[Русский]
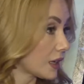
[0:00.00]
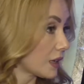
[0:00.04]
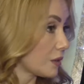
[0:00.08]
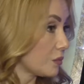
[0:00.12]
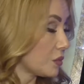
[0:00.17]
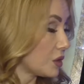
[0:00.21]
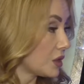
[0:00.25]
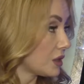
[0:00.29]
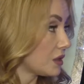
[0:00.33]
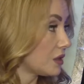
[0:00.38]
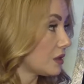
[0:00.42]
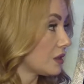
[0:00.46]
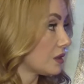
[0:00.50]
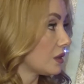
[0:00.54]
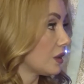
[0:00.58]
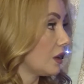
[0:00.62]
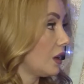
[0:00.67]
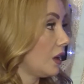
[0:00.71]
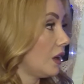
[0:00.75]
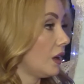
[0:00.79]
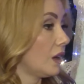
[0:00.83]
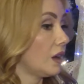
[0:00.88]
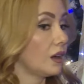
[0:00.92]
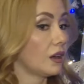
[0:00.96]
комедия.
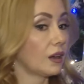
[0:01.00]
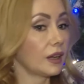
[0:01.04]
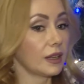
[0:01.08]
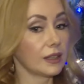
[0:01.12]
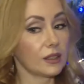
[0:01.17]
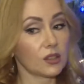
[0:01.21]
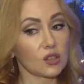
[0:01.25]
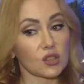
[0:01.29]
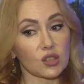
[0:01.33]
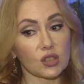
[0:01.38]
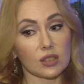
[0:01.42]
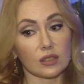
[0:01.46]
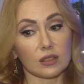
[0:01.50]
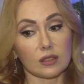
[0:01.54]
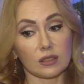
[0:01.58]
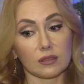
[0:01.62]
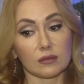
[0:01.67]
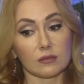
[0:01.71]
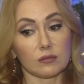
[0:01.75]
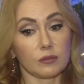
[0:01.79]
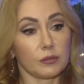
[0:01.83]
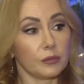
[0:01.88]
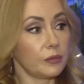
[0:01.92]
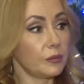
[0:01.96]
А,
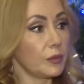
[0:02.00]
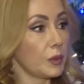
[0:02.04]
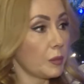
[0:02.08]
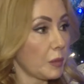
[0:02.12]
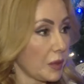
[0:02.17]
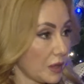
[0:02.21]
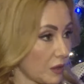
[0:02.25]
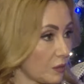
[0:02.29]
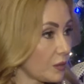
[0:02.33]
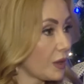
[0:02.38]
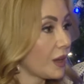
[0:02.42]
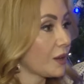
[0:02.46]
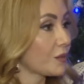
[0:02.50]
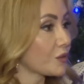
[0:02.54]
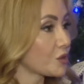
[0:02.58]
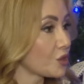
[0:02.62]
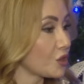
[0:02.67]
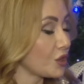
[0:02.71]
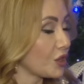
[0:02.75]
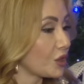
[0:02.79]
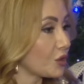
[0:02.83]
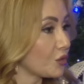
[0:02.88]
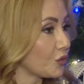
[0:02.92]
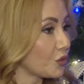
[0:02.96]
конечно, мы понимаем,
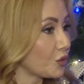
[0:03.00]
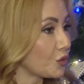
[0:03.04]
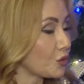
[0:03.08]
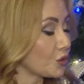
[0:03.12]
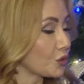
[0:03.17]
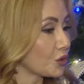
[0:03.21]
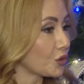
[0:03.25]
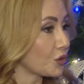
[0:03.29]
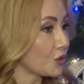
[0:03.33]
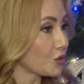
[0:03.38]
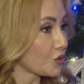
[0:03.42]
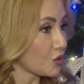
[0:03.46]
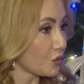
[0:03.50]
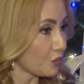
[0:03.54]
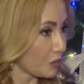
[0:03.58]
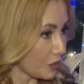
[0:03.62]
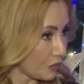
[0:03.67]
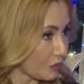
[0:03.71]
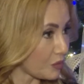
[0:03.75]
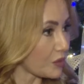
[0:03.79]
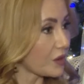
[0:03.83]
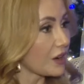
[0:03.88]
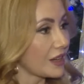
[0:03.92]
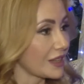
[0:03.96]
что на Новый год должен
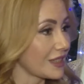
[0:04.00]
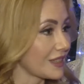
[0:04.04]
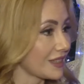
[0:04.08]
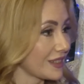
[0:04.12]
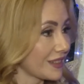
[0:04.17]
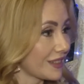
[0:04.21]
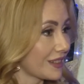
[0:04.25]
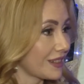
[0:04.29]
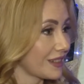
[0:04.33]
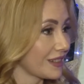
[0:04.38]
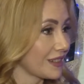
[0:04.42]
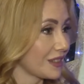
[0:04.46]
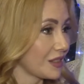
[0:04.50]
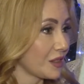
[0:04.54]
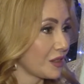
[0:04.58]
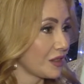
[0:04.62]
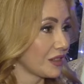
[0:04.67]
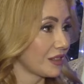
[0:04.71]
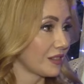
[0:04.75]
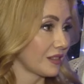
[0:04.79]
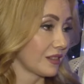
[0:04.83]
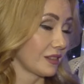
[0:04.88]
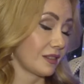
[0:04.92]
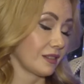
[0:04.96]
быть праздник
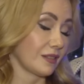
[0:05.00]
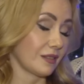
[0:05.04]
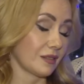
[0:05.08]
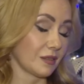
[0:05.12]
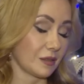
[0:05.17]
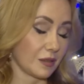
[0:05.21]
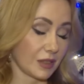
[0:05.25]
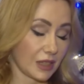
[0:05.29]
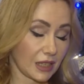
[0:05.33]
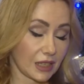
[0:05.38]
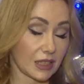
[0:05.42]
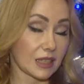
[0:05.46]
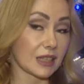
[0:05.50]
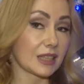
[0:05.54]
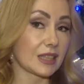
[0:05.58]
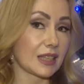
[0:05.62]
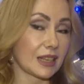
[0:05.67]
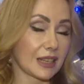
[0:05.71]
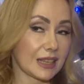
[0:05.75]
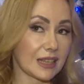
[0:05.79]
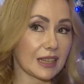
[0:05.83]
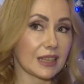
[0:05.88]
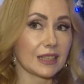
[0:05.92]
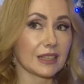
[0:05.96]
а, для
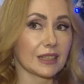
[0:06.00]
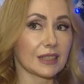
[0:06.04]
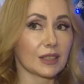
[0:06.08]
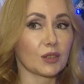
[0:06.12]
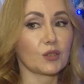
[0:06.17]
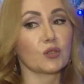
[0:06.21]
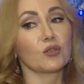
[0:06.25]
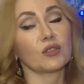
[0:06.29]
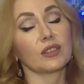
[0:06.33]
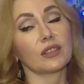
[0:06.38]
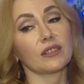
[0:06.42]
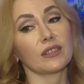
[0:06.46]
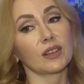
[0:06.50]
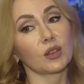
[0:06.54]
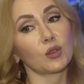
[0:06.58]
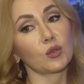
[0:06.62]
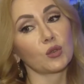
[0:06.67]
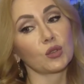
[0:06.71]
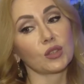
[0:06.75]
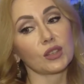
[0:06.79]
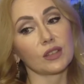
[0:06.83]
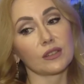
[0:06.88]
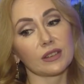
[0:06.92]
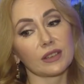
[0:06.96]
настроения такого
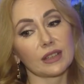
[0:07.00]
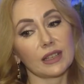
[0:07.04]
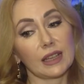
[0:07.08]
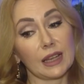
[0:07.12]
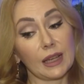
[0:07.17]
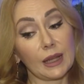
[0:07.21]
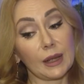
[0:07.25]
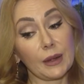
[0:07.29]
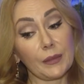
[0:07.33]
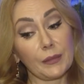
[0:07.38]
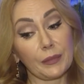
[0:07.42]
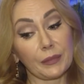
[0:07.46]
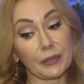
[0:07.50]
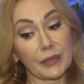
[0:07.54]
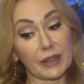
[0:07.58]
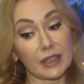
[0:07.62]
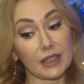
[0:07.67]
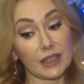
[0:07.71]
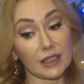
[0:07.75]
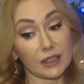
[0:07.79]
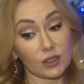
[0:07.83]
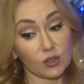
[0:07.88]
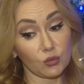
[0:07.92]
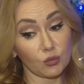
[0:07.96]
новогоднего.
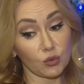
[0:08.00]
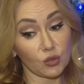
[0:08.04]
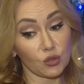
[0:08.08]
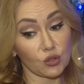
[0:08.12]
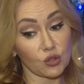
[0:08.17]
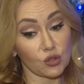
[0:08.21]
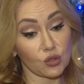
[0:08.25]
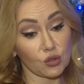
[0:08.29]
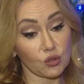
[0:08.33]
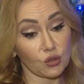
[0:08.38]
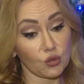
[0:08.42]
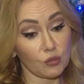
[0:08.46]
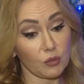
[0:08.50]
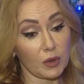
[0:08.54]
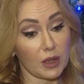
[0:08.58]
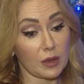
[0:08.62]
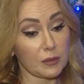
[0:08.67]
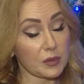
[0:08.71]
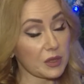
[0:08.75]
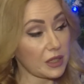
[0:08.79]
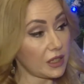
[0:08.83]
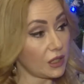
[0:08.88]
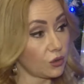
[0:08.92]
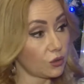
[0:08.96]
я думаю, что мы
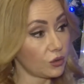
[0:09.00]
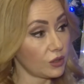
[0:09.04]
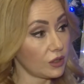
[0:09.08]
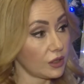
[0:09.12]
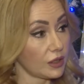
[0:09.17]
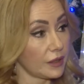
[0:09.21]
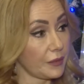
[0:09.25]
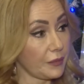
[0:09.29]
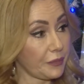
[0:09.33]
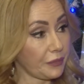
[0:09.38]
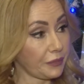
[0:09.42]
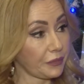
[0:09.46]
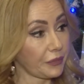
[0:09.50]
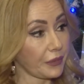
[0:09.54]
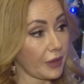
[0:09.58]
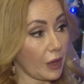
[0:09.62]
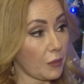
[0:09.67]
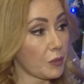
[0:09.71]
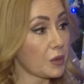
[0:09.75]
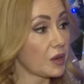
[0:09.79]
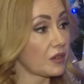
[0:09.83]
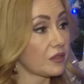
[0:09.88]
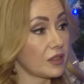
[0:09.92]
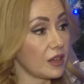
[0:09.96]
абсолютно
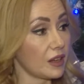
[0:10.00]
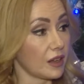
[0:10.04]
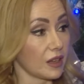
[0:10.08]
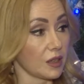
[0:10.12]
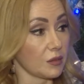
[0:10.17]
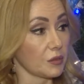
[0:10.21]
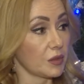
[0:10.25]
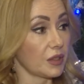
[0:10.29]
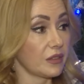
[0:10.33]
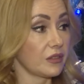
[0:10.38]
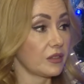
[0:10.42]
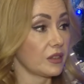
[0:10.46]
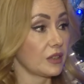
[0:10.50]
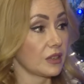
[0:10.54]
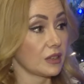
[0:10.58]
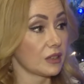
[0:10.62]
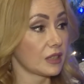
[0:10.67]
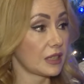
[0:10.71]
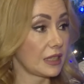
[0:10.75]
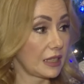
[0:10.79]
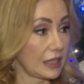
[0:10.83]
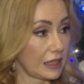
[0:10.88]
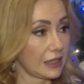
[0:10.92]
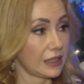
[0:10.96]
оправдаем доверие
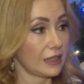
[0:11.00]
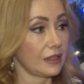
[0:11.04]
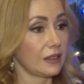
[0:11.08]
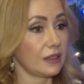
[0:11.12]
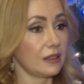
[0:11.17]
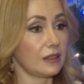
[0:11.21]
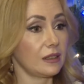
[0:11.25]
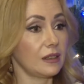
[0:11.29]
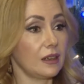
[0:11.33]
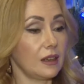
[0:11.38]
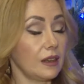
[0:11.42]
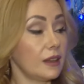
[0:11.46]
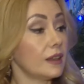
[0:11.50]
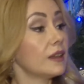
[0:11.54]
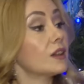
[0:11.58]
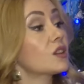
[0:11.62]
зрителя и